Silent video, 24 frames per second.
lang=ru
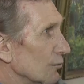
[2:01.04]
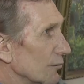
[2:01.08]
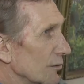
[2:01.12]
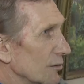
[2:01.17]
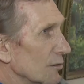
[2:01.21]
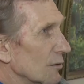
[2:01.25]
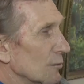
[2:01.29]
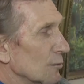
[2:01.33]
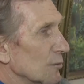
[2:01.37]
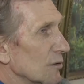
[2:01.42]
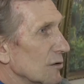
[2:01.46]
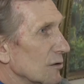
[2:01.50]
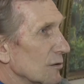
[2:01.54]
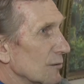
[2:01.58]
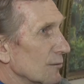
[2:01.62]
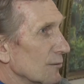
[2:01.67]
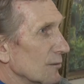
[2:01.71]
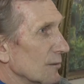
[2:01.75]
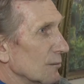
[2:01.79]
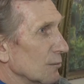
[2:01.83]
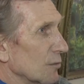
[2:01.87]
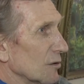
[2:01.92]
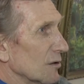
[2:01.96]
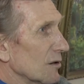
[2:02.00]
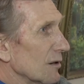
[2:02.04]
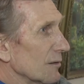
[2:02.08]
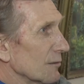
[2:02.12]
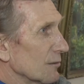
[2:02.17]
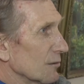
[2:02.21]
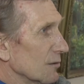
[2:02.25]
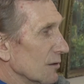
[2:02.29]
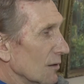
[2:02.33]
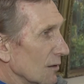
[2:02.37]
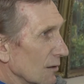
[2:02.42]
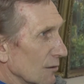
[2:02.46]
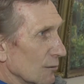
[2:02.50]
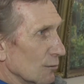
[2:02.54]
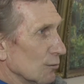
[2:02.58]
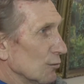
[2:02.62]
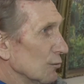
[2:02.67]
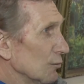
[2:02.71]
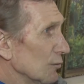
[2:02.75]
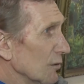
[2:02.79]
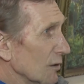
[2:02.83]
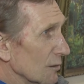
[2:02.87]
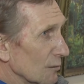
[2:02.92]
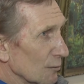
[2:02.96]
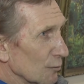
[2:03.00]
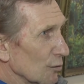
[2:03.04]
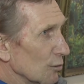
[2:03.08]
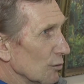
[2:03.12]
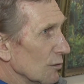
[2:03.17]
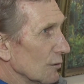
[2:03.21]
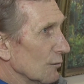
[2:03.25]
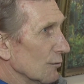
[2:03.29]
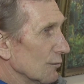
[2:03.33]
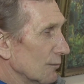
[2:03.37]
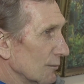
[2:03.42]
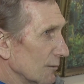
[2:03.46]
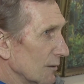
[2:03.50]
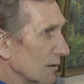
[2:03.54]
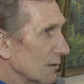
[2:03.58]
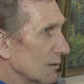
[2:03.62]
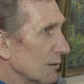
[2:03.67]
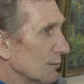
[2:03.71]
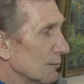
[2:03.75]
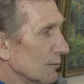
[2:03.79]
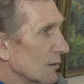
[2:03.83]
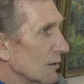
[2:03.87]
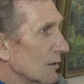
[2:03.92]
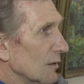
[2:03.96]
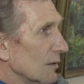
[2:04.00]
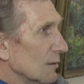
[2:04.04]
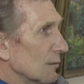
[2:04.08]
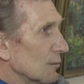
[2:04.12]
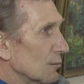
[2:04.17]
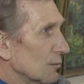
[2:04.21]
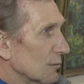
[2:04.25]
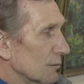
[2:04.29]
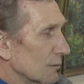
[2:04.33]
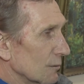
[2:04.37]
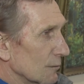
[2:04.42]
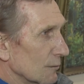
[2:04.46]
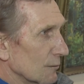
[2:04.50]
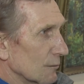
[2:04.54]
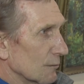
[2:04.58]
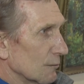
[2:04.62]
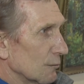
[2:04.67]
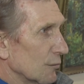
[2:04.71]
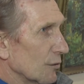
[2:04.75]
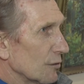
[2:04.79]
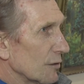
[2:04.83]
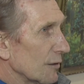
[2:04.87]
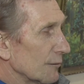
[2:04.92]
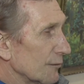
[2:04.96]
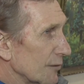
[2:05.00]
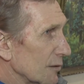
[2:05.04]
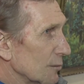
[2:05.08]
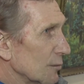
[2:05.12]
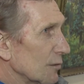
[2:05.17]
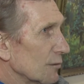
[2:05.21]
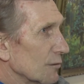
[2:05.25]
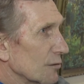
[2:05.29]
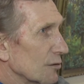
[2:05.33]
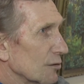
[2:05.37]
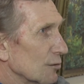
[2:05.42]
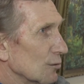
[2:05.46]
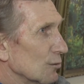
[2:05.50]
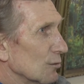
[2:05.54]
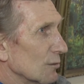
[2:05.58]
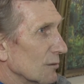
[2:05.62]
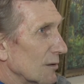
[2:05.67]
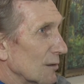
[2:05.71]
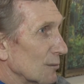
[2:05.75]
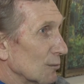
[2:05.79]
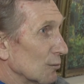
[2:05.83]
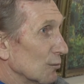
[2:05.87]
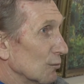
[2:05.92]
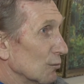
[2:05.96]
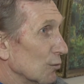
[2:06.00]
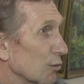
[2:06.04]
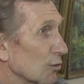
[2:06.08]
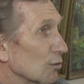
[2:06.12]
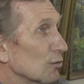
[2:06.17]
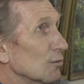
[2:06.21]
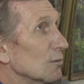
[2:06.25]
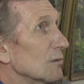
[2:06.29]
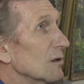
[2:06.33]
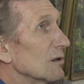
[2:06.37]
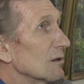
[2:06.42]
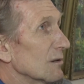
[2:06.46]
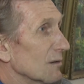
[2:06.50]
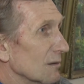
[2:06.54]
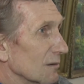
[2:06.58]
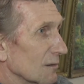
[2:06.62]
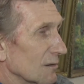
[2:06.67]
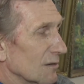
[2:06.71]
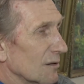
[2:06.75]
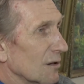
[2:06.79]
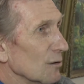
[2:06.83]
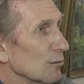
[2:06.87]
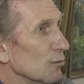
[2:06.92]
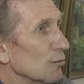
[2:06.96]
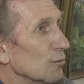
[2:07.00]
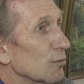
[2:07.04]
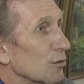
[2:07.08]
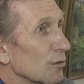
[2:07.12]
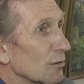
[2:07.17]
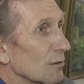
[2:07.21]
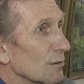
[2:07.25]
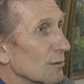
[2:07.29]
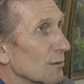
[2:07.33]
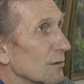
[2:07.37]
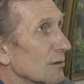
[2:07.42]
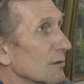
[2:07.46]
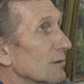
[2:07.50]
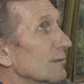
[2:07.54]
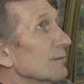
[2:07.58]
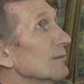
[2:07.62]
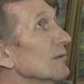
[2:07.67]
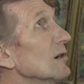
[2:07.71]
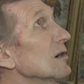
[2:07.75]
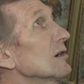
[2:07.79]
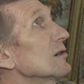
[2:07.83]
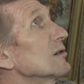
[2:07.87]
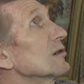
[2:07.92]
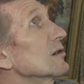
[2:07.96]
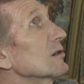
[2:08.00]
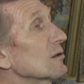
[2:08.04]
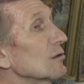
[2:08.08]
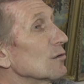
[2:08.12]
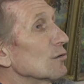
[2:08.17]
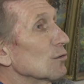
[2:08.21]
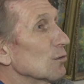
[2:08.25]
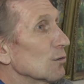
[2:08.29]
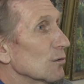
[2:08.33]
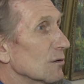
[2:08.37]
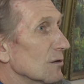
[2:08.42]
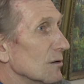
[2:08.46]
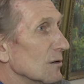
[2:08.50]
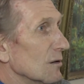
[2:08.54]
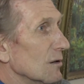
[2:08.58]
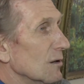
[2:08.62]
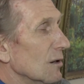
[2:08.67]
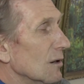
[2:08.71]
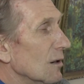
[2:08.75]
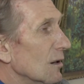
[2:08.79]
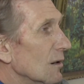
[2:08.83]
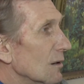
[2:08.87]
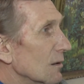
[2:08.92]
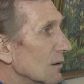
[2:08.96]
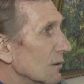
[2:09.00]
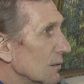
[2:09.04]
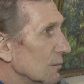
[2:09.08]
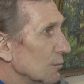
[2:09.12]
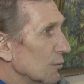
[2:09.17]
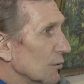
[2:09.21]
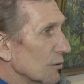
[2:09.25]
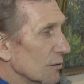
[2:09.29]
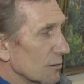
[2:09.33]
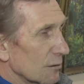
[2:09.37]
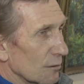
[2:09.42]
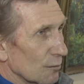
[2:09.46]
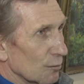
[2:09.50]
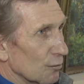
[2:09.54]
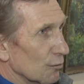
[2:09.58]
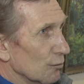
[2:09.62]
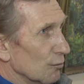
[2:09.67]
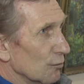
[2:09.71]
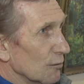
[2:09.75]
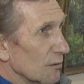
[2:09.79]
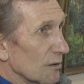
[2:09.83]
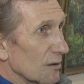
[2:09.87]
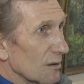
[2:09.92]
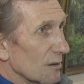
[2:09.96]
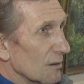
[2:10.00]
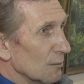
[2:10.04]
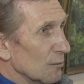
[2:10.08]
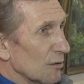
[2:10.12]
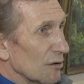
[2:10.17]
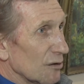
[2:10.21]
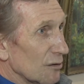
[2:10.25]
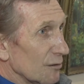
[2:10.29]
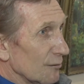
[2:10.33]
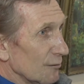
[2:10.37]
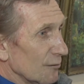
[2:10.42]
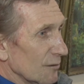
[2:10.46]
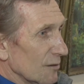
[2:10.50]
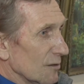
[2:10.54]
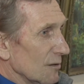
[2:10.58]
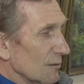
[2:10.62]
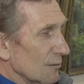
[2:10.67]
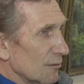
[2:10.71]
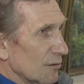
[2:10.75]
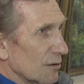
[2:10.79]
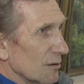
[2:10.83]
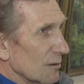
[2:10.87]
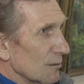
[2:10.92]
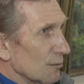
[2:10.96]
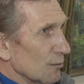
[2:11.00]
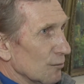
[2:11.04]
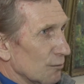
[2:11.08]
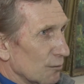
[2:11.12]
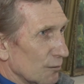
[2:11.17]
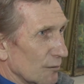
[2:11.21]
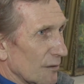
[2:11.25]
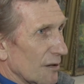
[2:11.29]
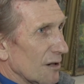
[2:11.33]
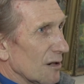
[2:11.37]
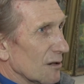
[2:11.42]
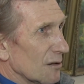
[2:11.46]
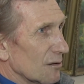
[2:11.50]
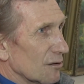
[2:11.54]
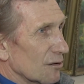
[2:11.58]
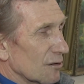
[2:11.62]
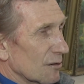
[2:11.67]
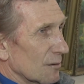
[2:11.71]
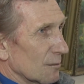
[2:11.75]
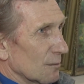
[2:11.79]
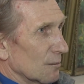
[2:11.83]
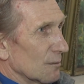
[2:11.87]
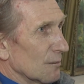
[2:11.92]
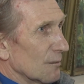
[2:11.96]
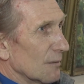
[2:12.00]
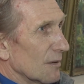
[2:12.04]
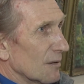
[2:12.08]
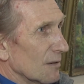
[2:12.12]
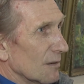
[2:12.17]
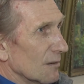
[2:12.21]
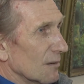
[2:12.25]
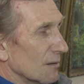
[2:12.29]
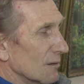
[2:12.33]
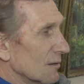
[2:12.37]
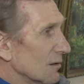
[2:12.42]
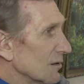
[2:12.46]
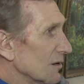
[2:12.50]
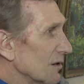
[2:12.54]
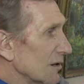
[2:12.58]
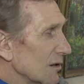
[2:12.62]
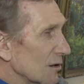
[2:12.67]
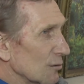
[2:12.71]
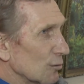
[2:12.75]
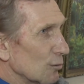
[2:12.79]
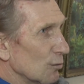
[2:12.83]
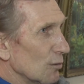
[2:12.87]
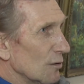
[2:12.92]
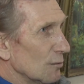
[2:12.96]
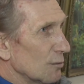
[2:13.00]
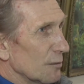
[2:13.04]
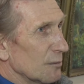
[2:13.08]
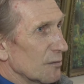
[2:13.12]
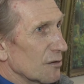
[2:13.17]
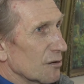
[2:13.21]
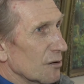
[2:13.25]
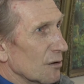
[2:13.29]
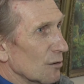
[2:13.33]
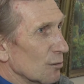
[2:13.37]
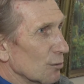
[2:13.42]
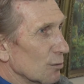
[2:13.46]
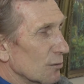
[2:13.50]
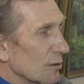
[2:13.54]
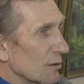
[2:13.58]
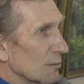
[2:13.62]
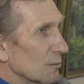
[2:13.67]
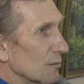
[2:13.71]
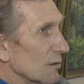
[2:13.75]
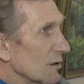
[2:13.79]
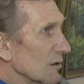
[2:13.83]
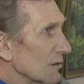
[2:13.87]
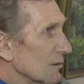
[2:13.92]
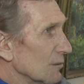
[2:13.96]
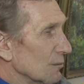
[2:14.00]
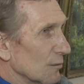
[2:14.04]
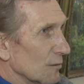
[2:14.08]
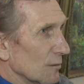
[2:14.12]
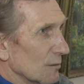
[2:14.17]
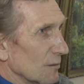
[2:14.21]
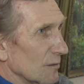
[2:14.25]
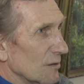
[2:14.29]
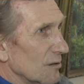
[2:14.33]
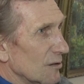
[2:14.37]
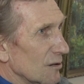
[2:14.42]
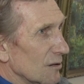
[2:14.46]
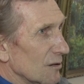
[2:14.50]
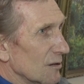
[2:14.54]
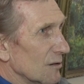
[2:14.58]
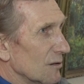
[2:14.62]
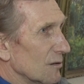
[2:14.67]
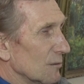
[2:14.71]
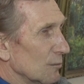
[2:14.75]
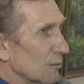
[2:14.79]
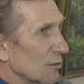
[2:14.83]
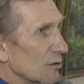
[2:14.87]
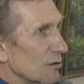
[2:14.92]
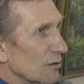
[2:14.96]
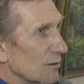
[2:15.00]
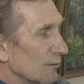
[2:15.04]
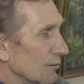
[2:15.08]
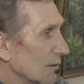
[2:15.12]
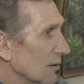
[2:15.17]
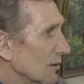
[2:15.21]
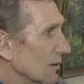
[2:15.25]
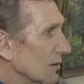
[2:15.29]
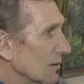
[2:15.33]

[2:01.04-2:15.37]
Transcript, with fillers: увидел мотив, понравилось. У меня много, вот я там по э, Ефремову живу, там бор у меня, сразу бор, то есть лениш и сосны. И поэтому у меня мотивы, они все рядышком на зарядку ли побежал утром. Раз, интересный мотив.